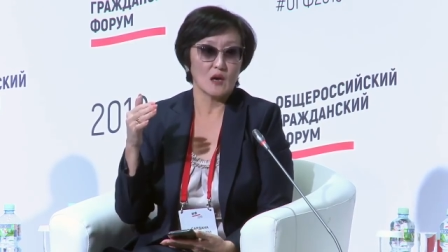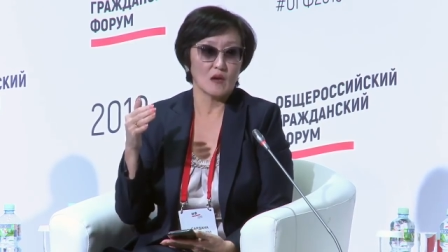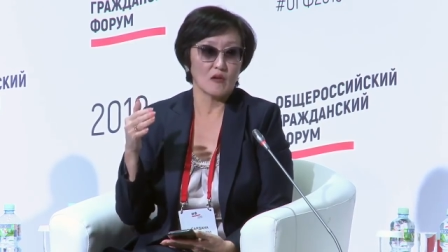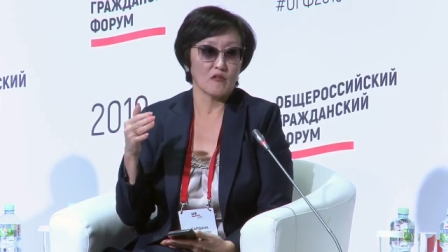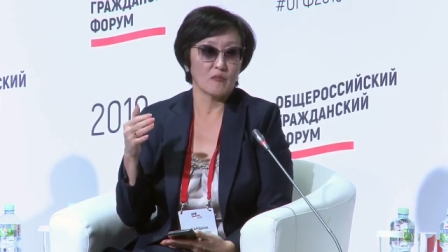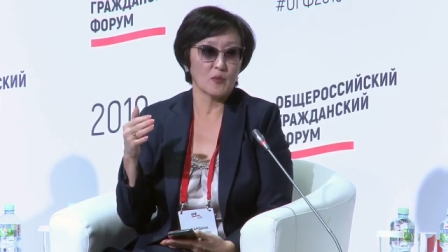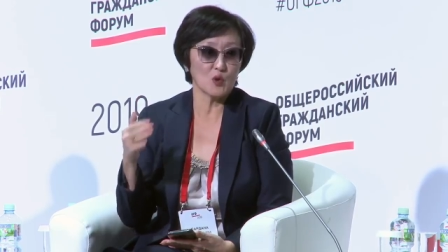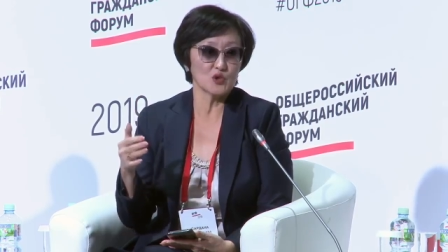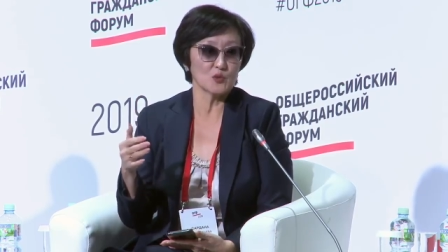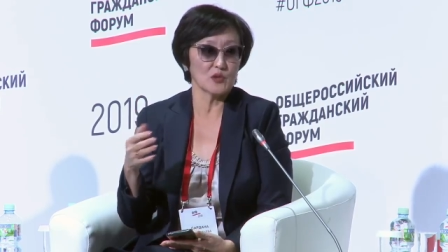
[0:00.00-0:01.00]
а,
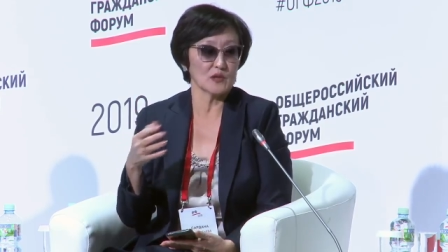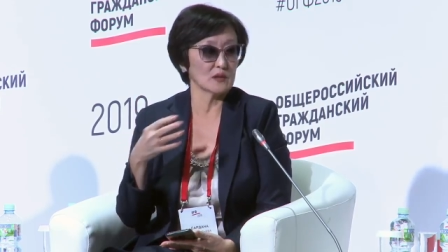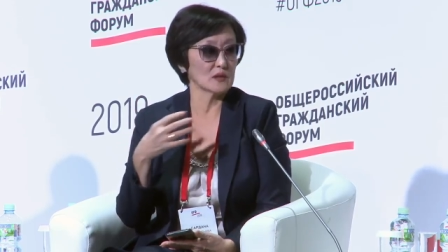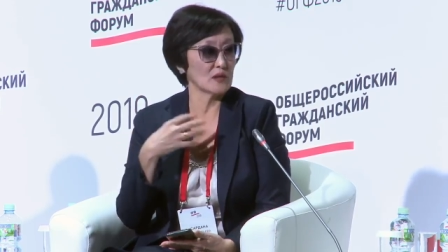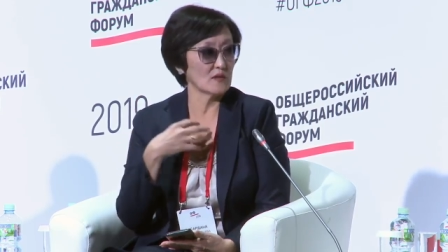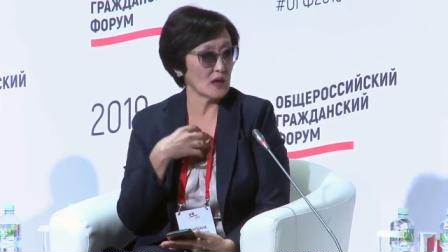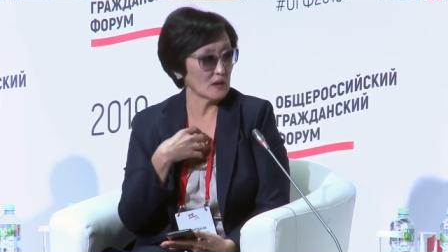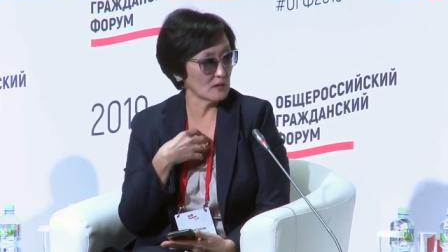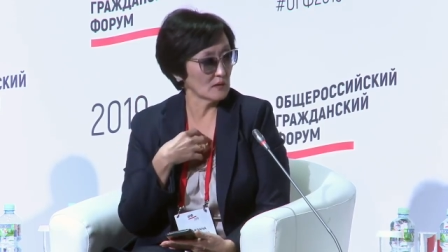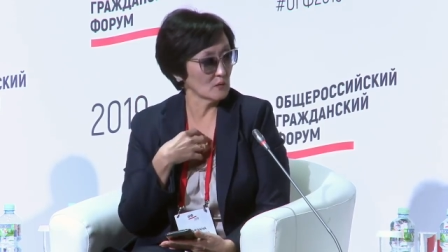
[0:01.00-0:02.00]
впрочем, как и
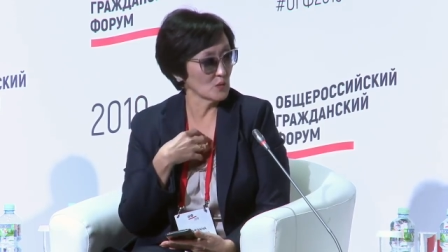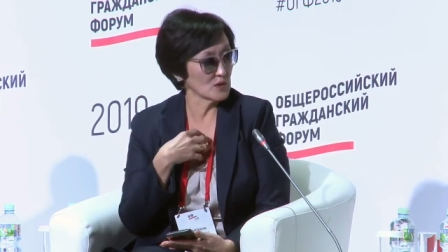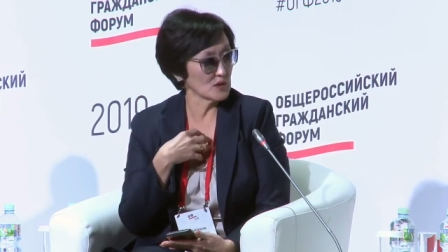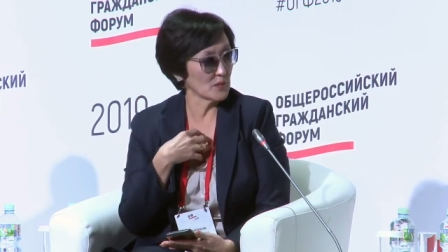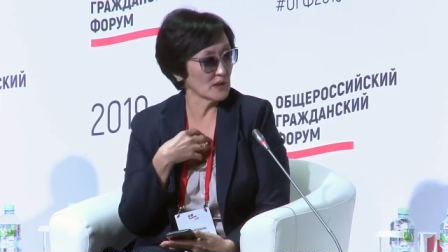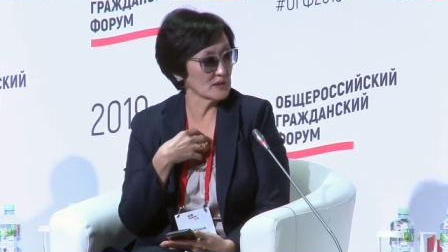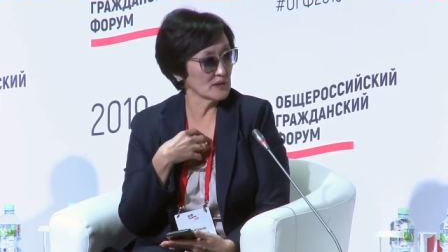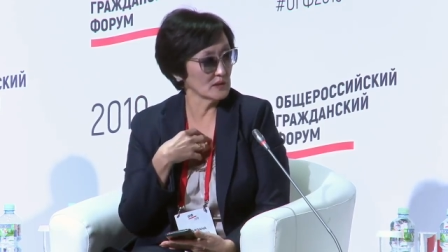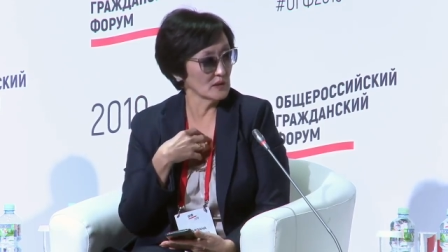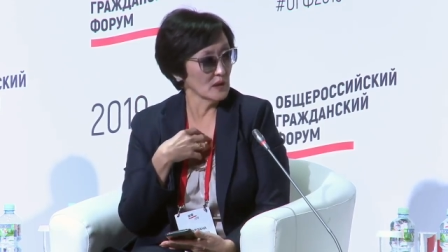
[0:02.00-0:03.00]
глава
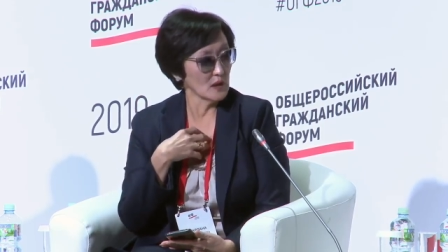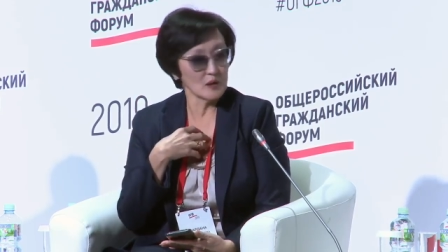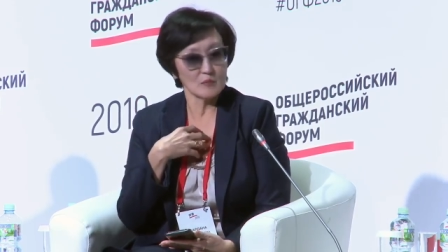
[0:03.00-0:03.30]
муниципалитета,